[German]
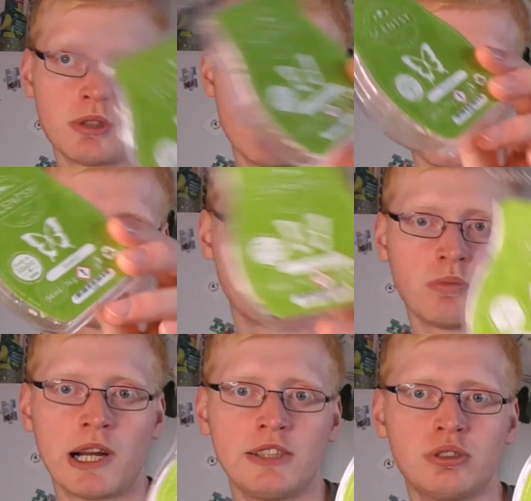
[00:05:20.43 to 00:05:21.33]
aber in meiner
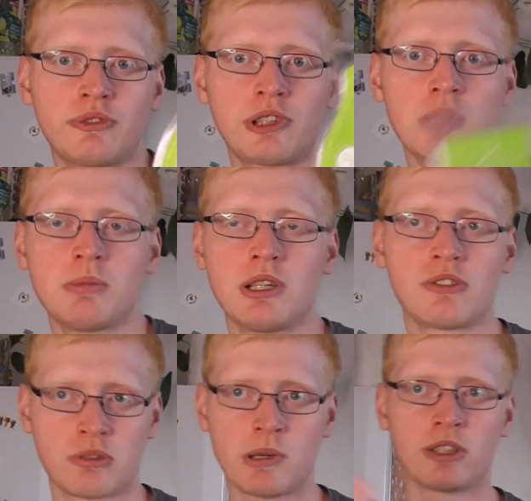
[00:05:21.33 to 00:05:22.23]
normalen Duftlampe,
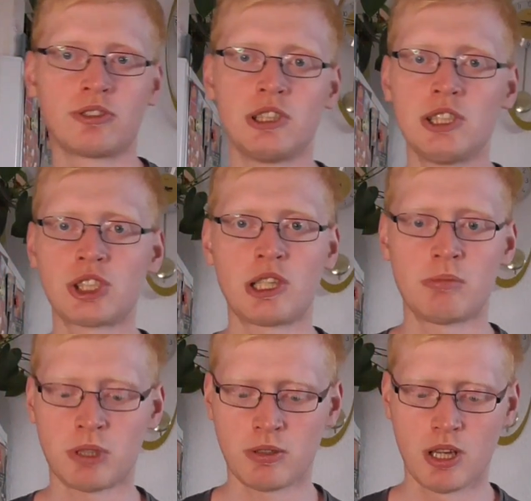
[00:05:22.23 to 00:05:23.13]
also in meiner
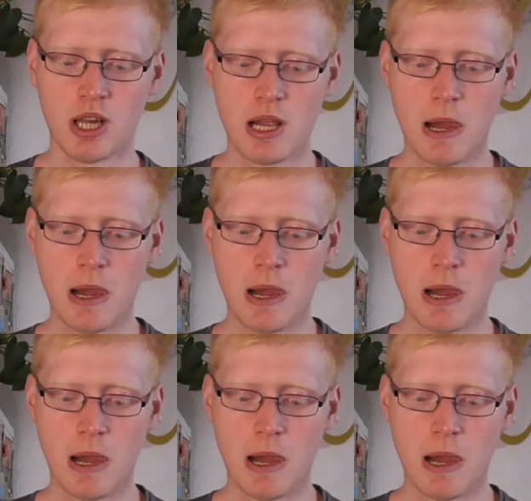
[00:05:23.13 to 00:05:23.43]
Teelichtlampe.